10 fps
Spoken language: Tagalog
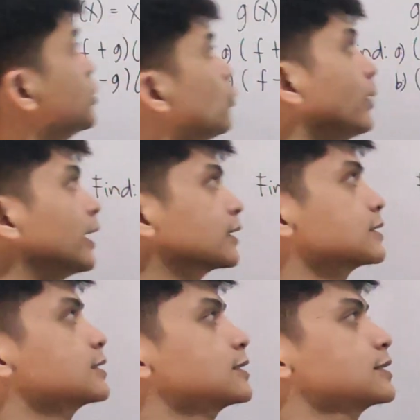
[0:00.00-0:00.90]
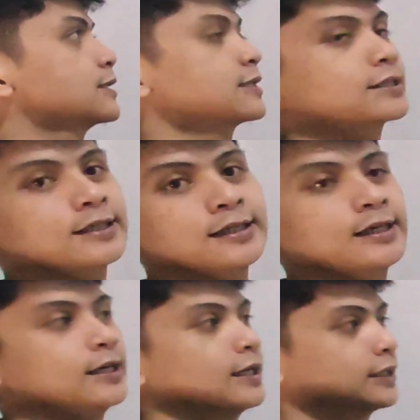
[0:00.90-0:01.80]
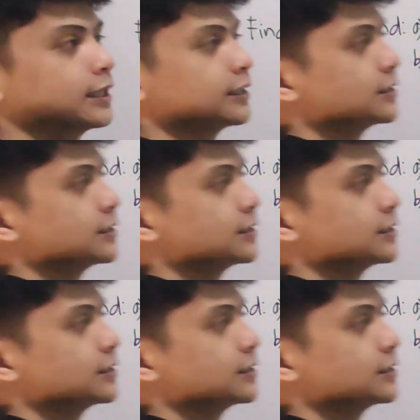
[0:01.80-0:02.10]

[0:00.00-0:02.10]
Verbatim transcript: g of x. That